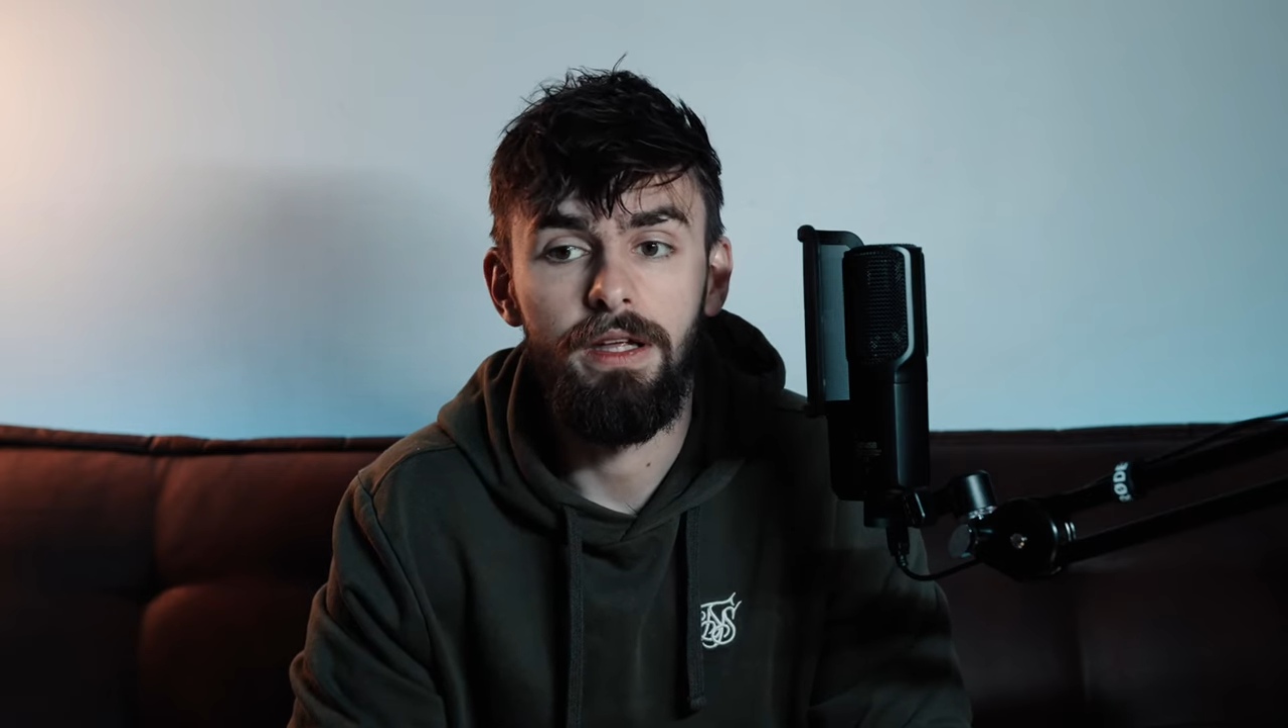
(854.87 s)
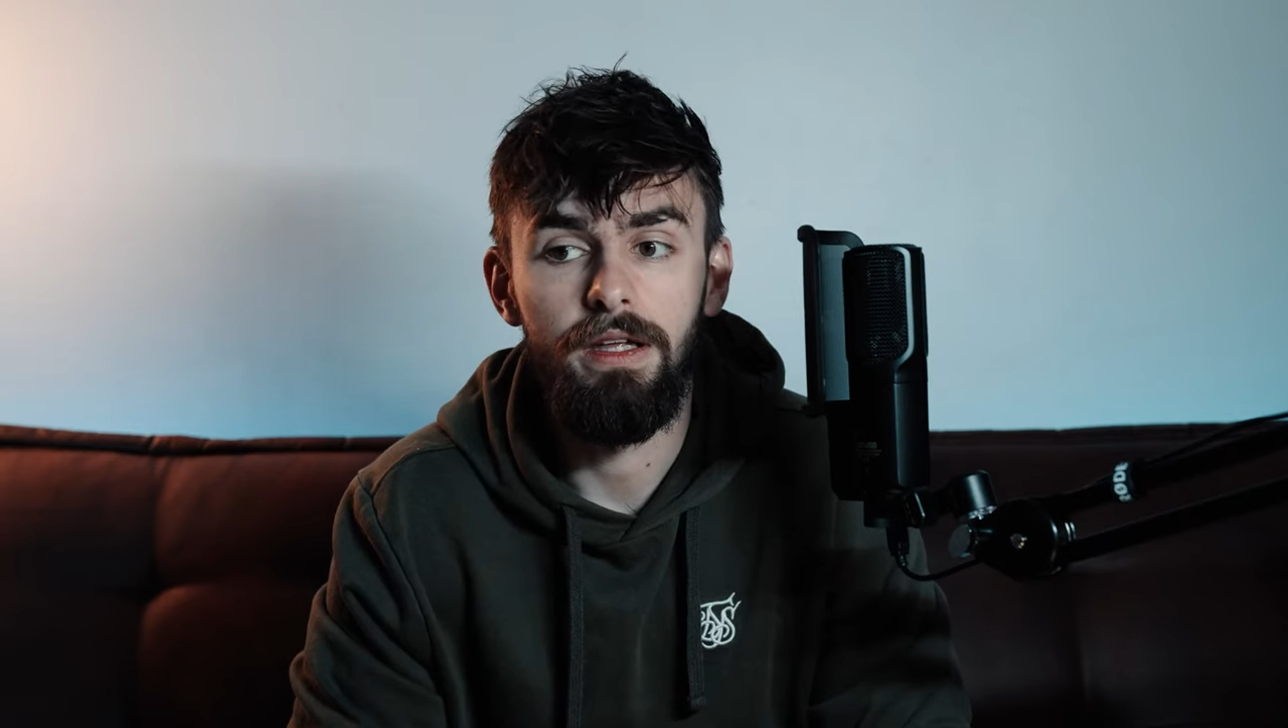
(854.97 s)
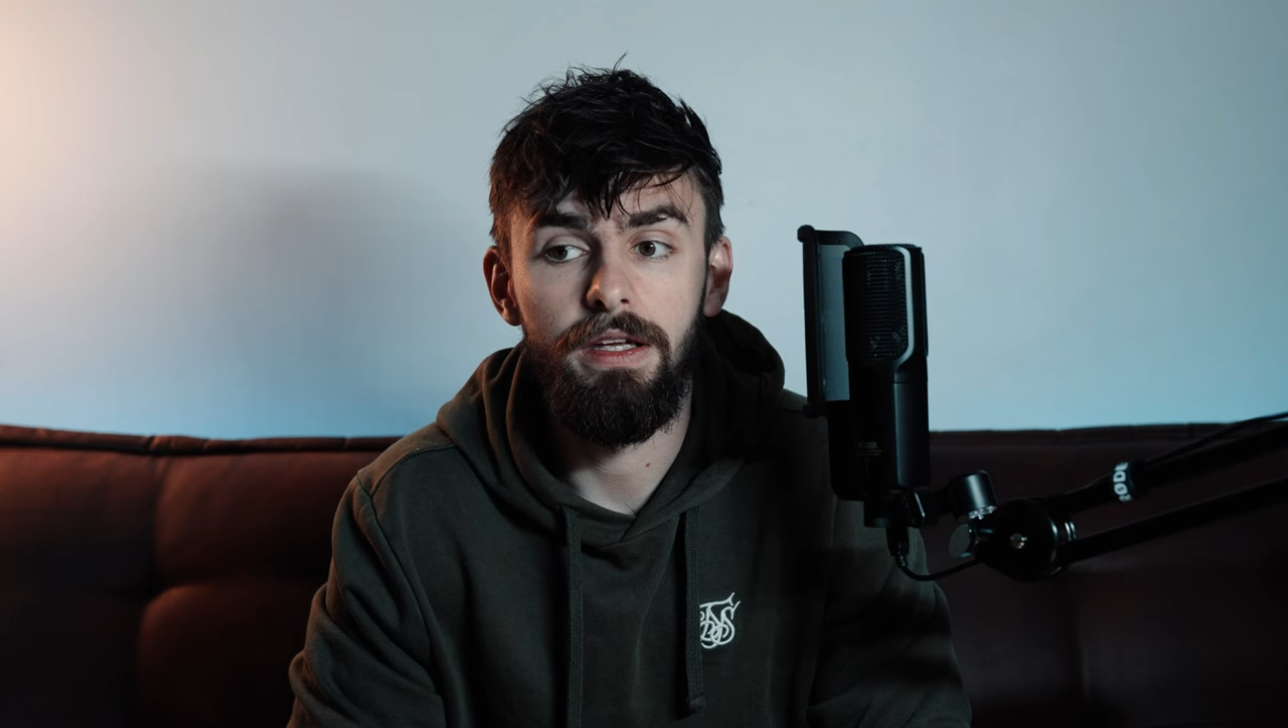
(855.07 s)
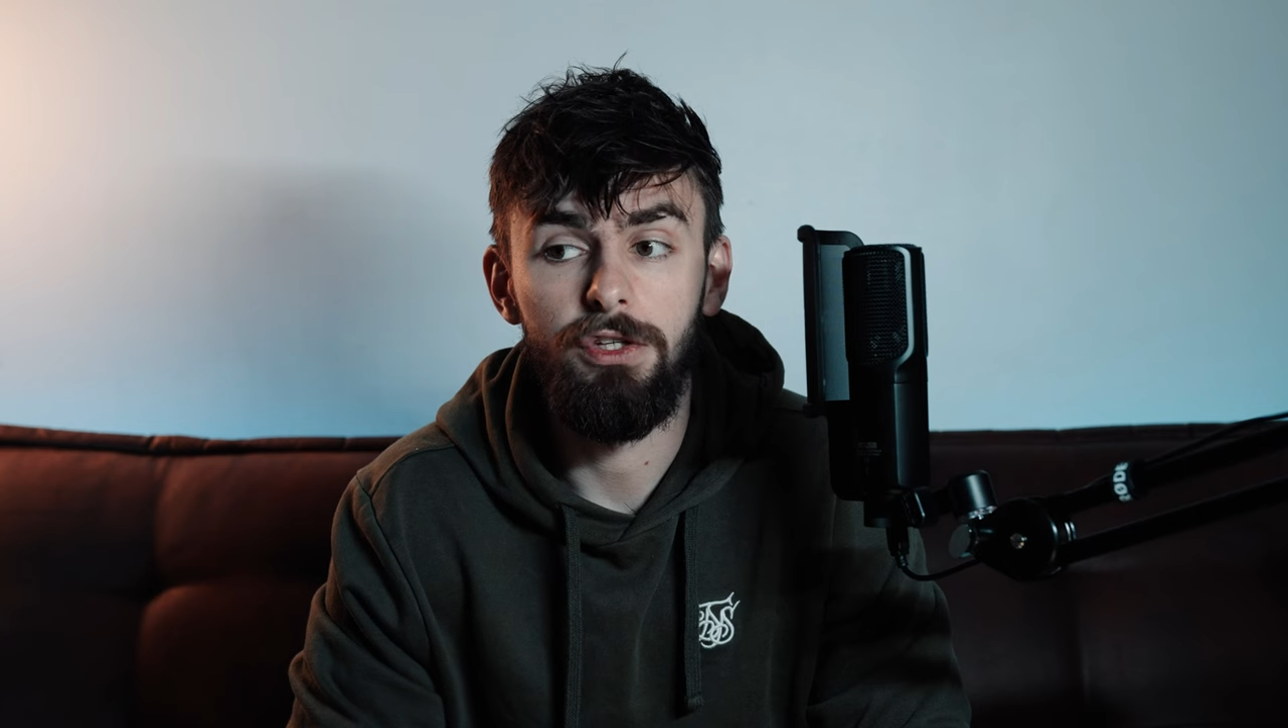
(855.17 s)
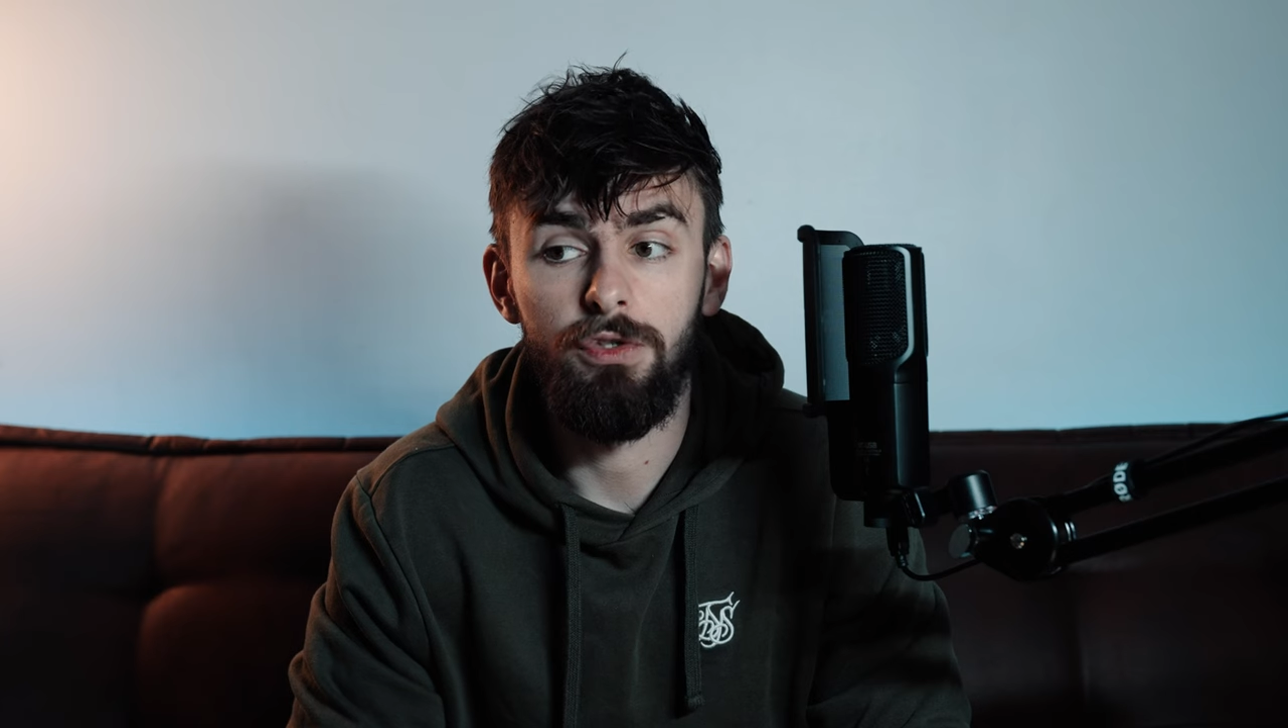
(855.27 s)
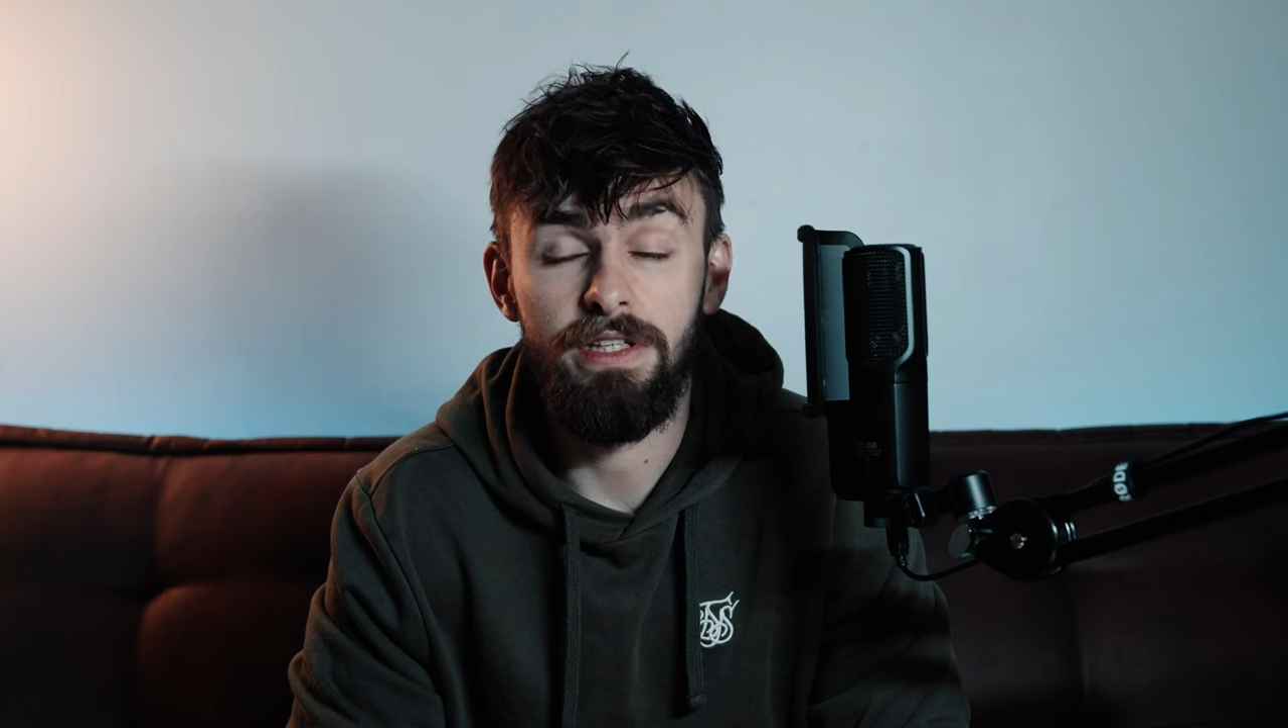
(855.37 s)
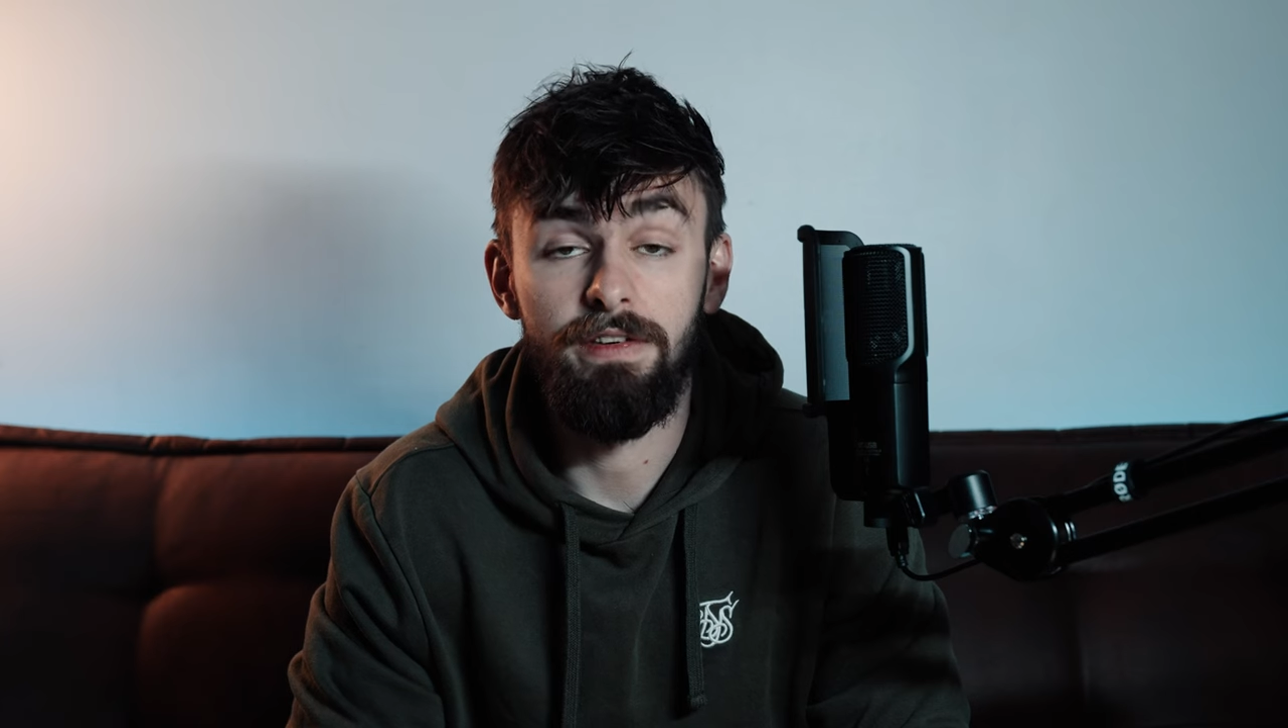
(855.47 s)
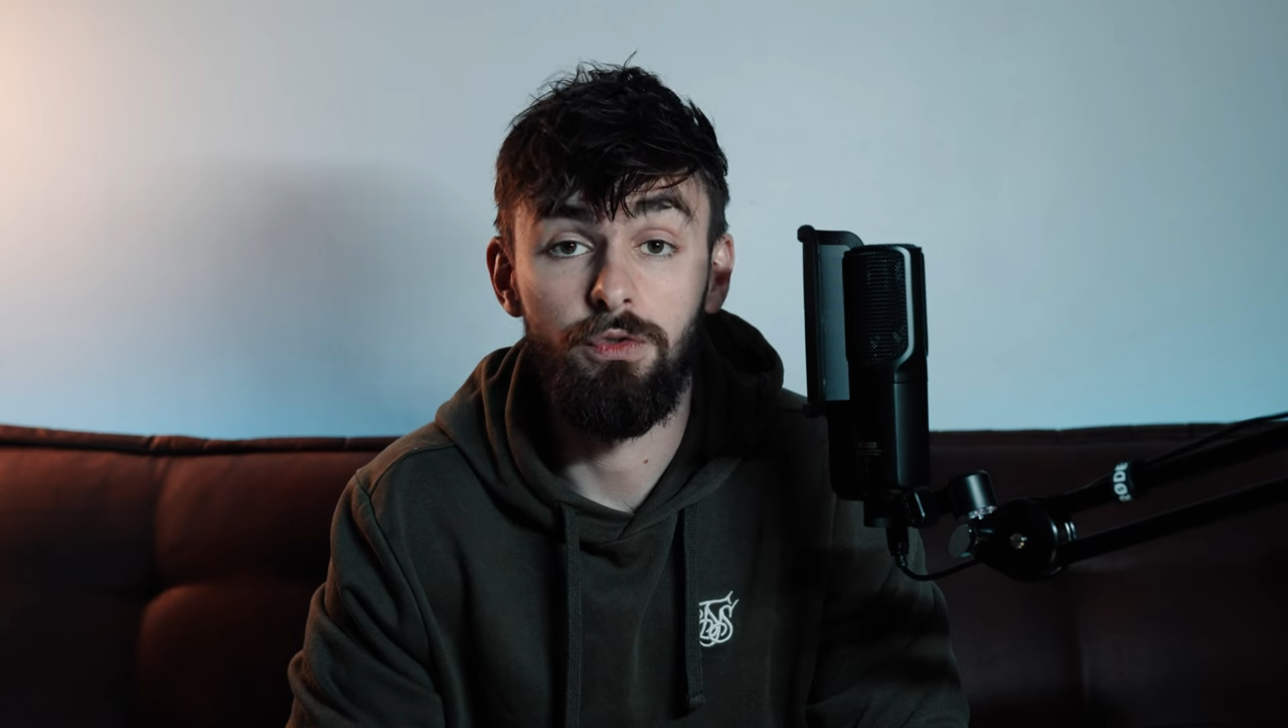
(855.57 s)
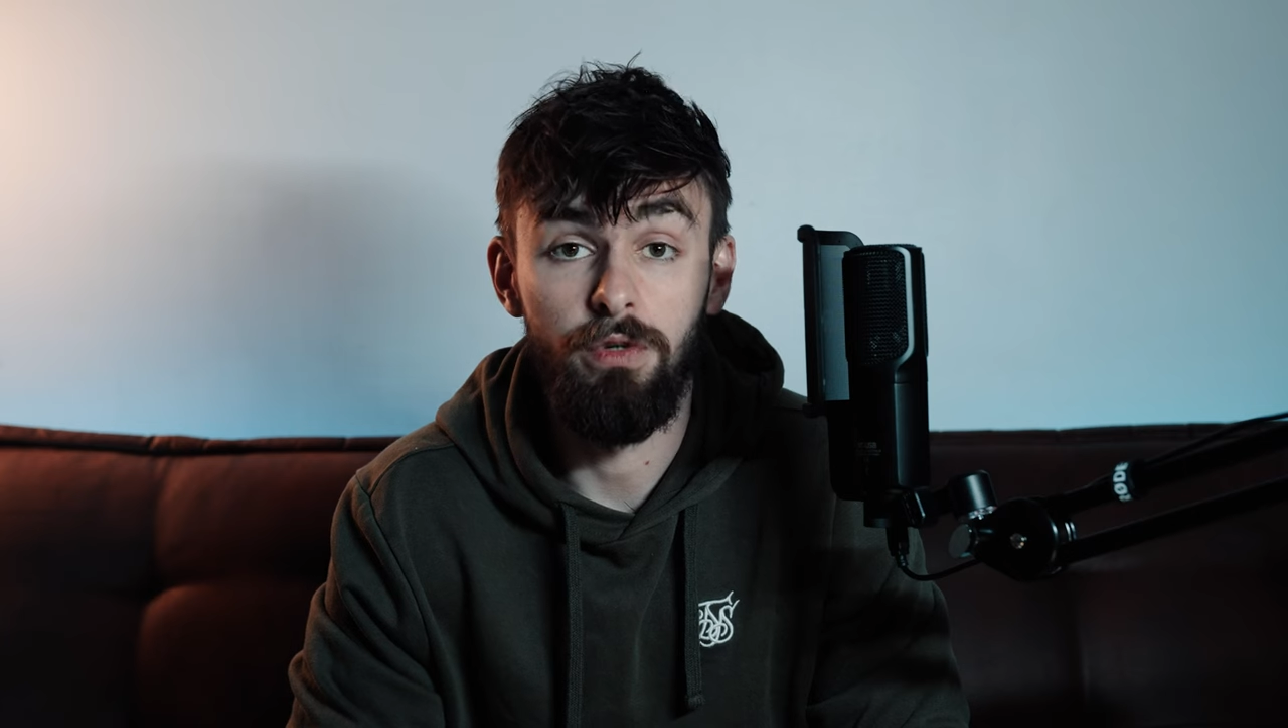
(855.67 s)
et je savais que je